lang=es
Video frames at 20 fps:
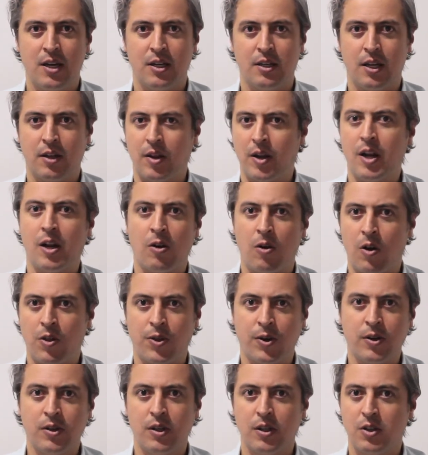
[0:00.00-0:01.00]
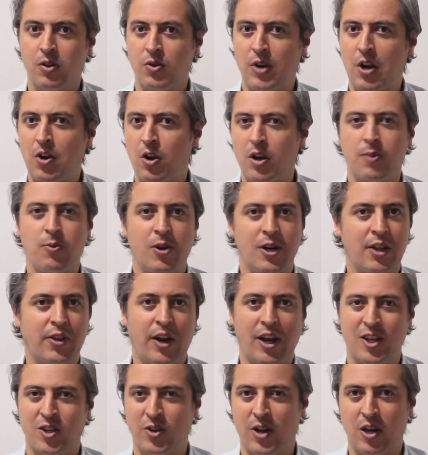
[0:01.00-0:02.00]
Nathaniel Hawthorne y un anónimo de la
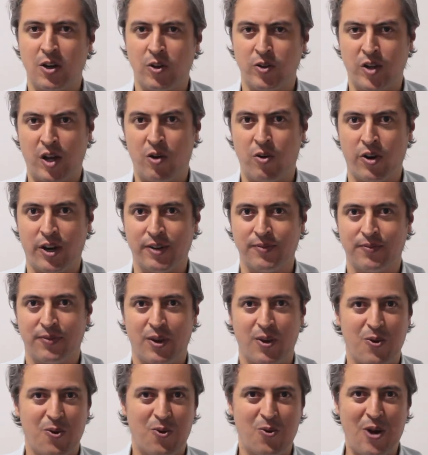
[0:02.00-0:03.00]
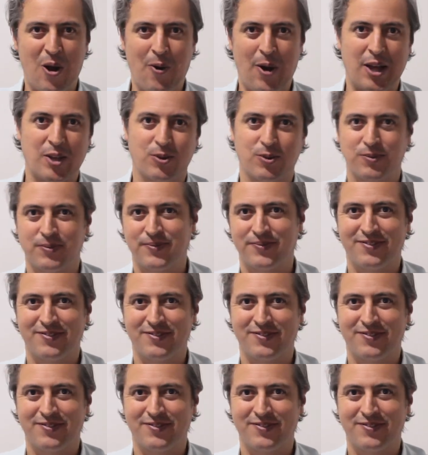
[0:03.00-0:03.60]
tradición anglosajona. Un abrazo.